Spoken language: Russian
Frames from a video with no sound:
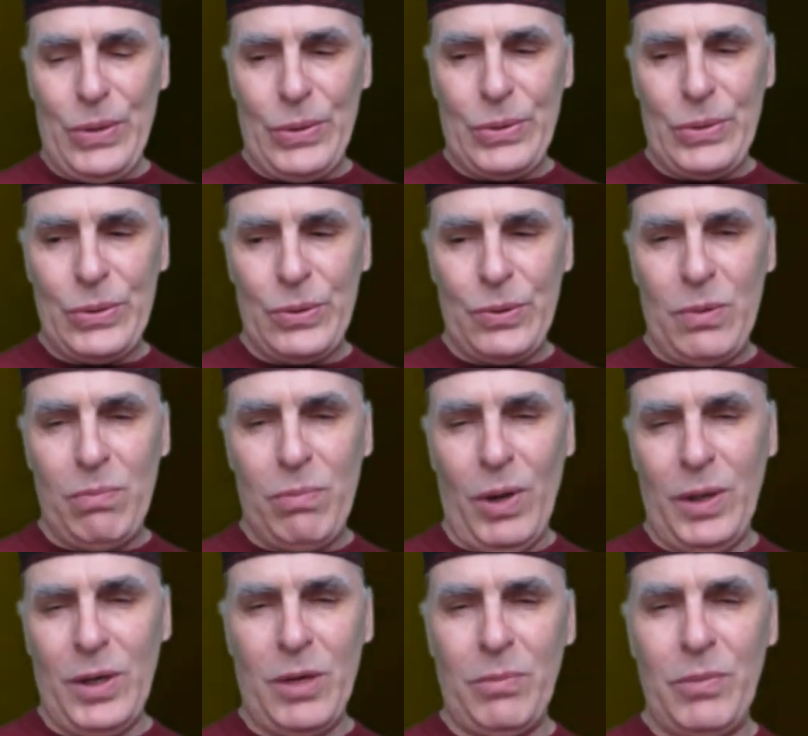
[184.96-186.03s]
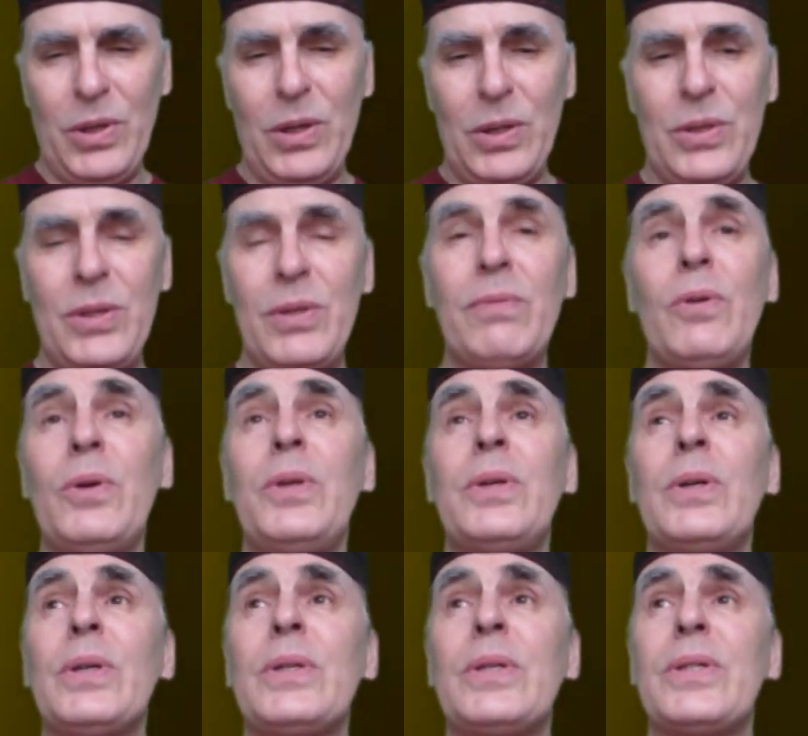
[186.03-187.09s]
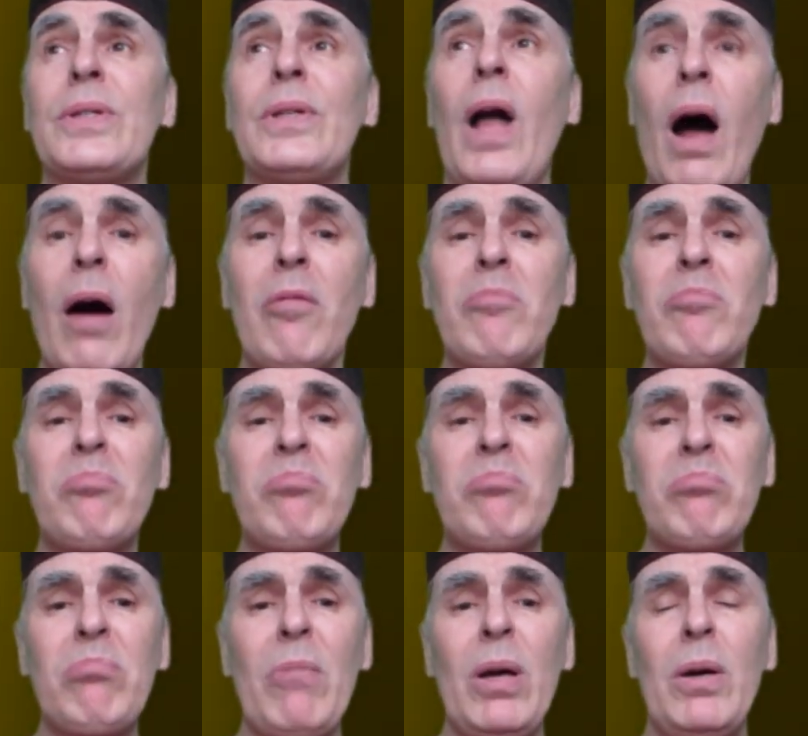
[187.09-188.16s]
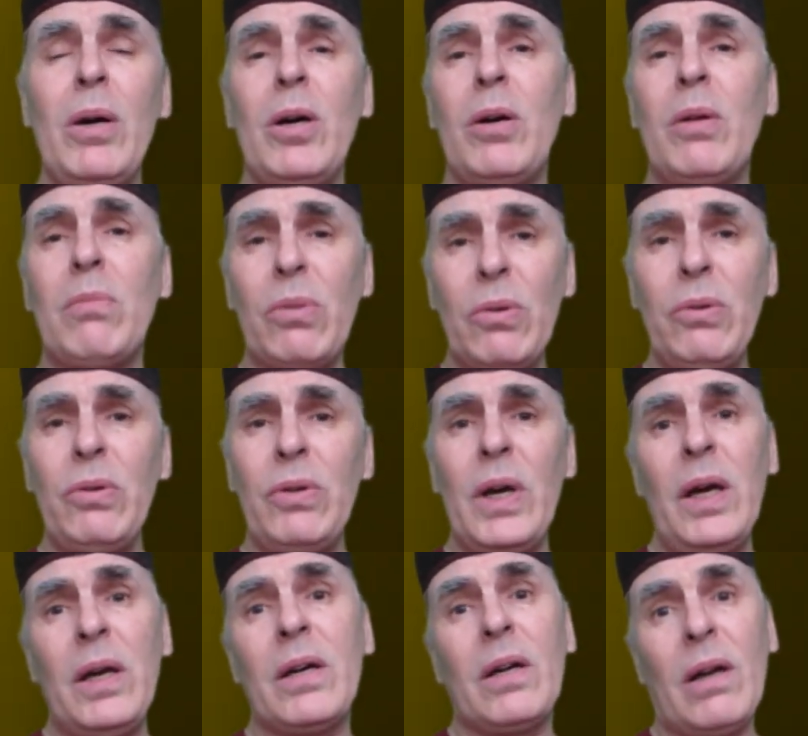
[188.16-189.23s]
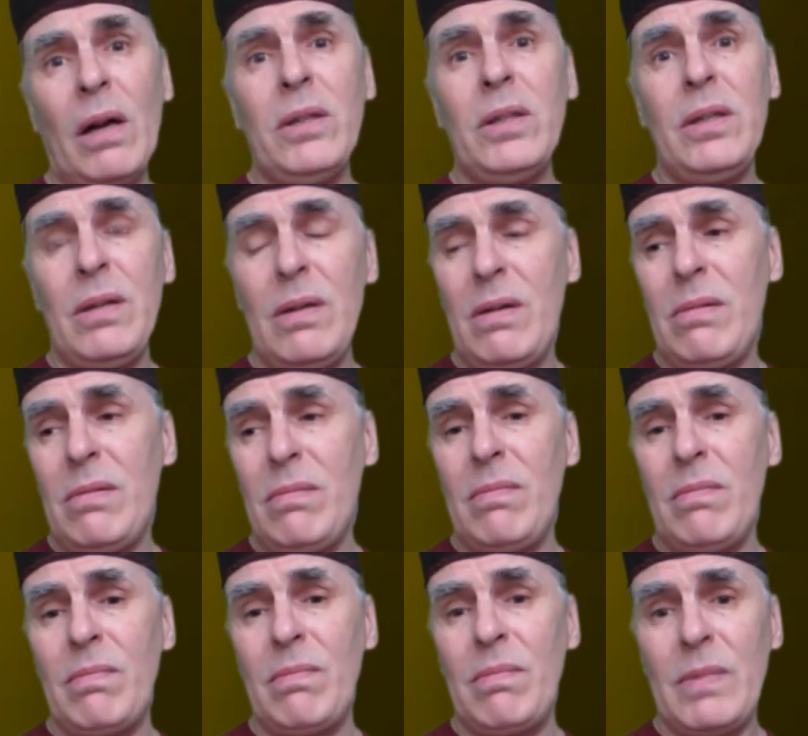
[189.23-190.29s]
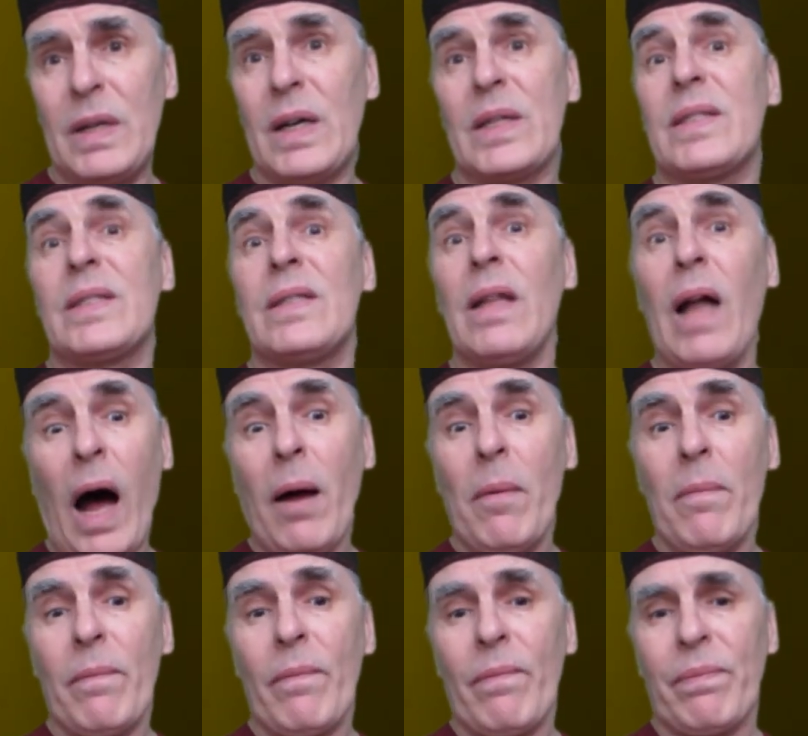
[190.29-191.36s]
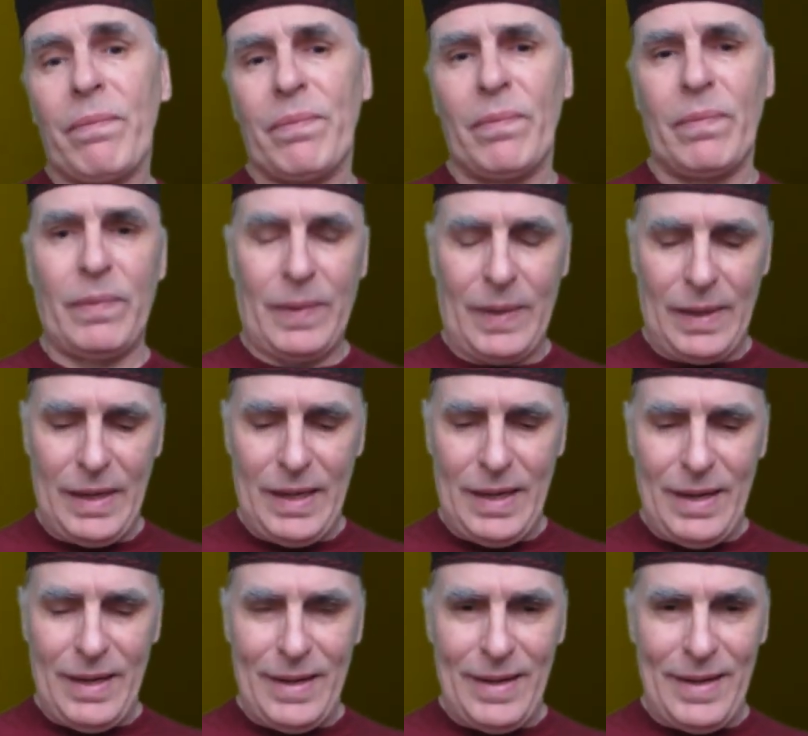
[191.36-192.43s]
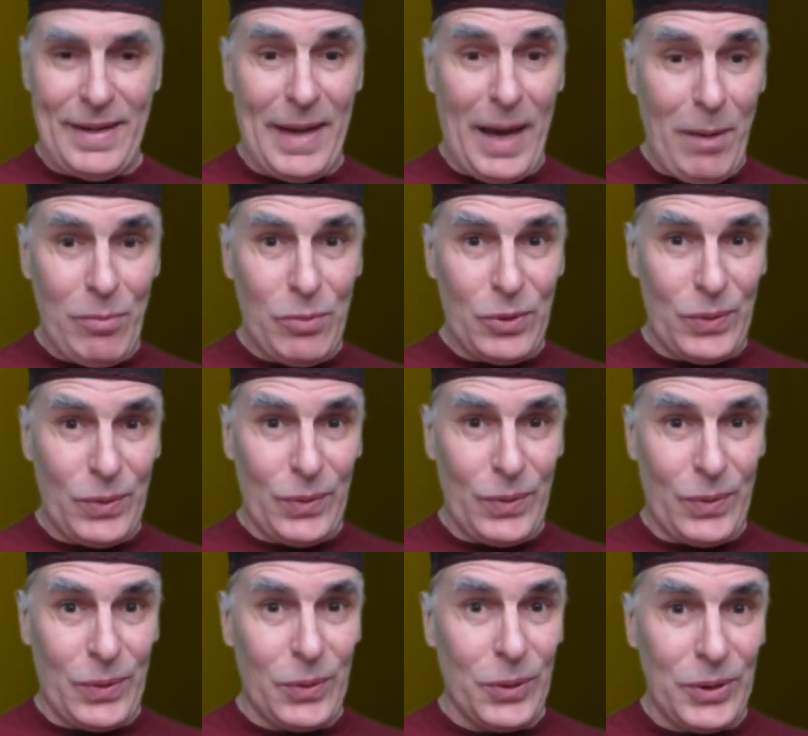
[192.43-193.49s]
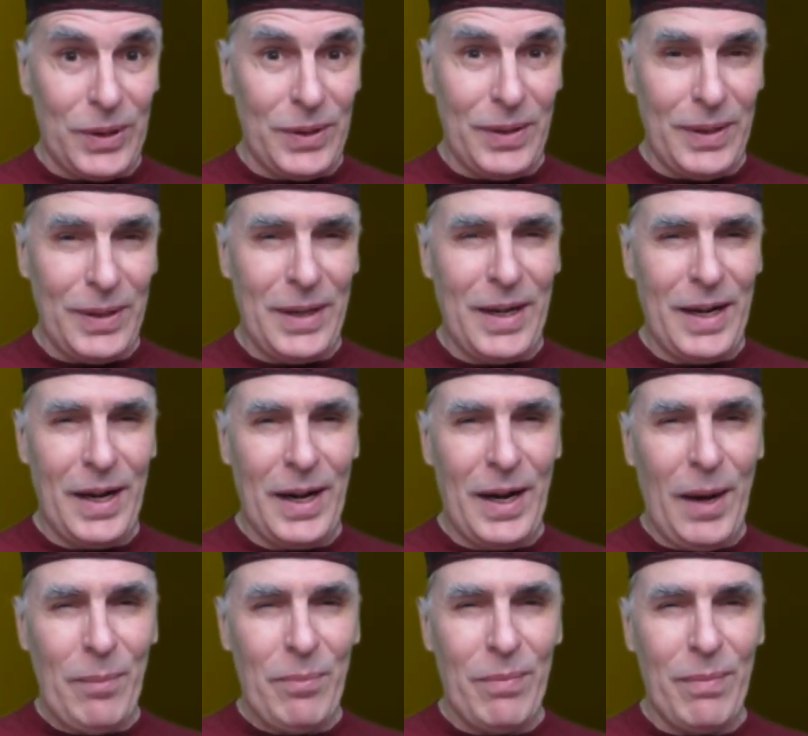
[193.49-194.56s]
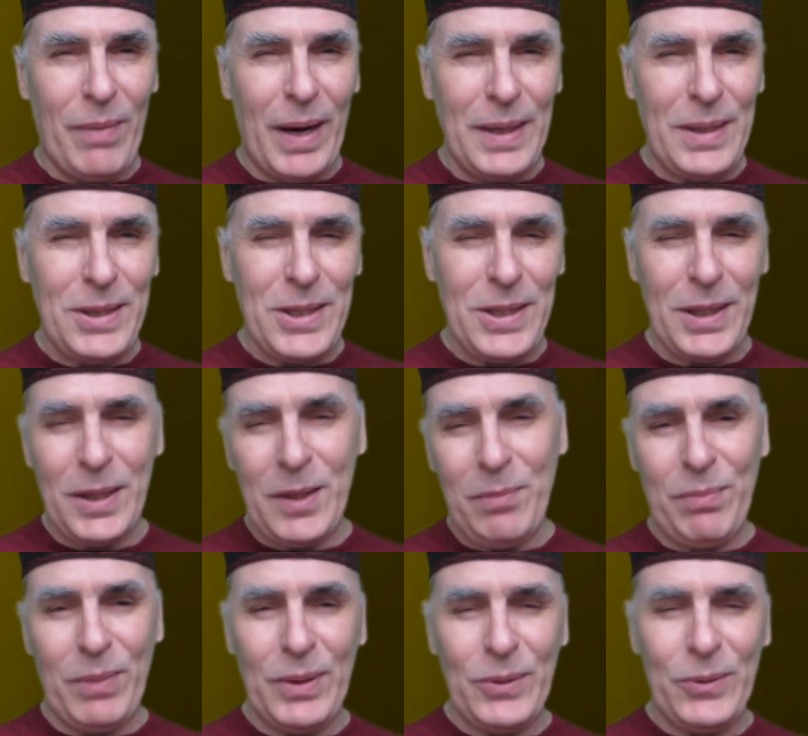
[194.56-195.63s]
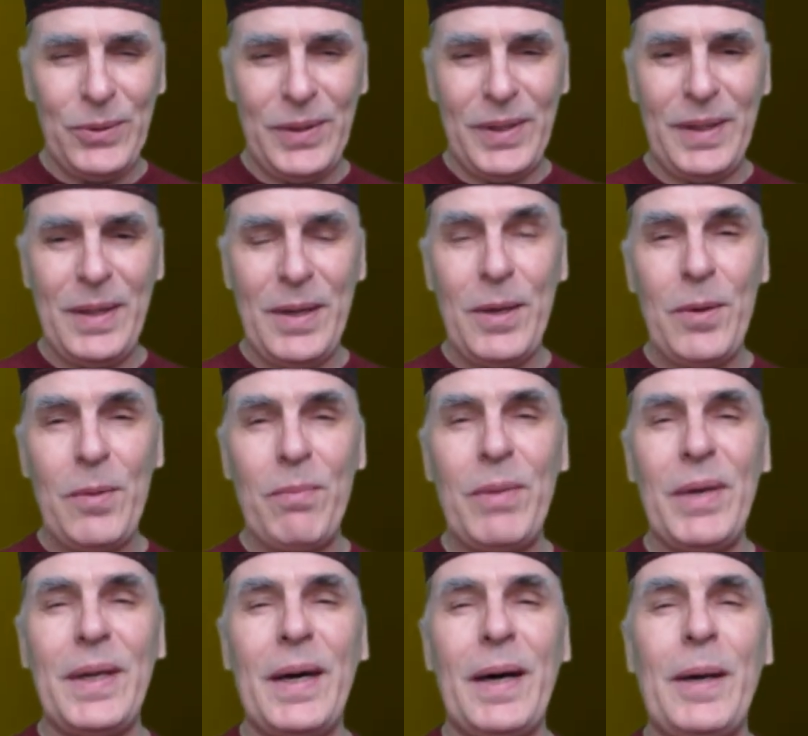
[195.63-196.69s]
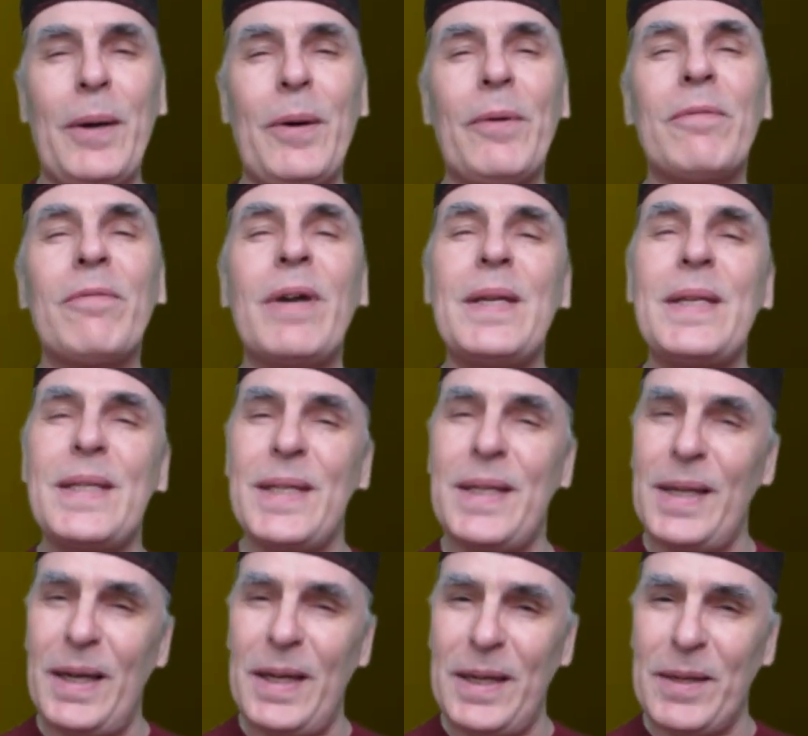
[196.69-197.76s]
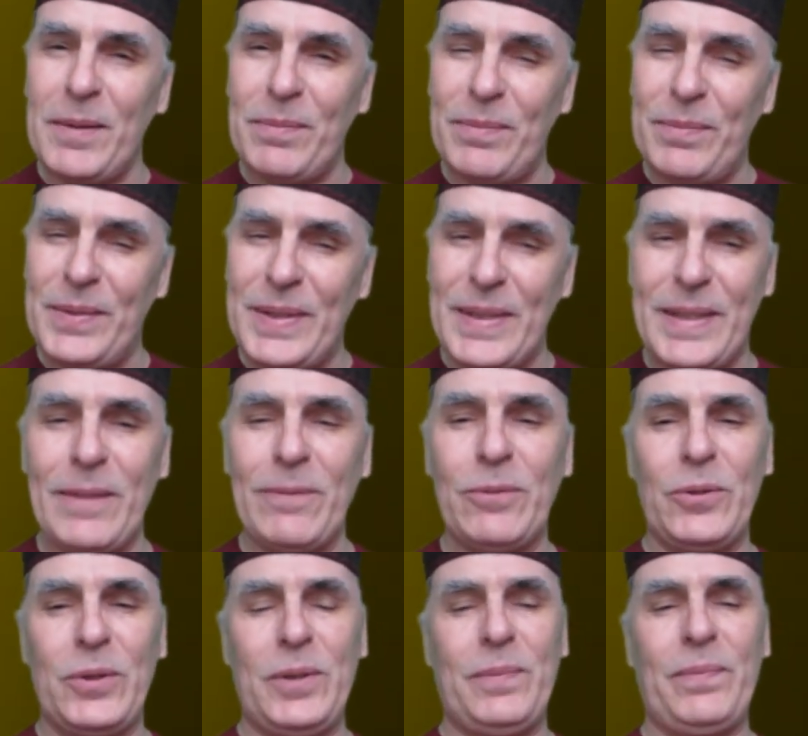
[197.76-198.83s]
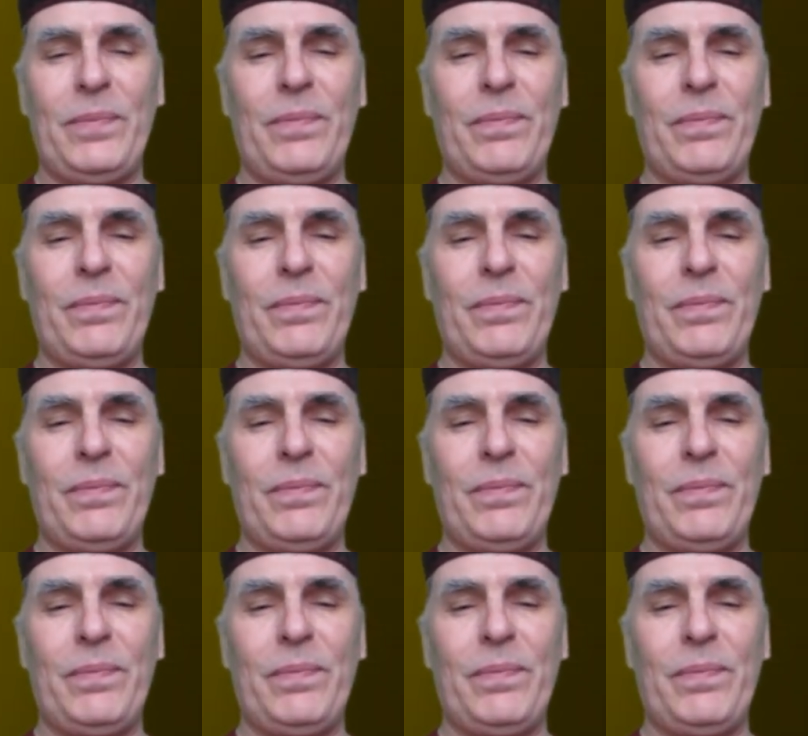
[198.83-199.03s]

Судьба ко мне сегодня зла. Буду я играть козла. Я буду кот, обманщик плут, меня Василием зовут.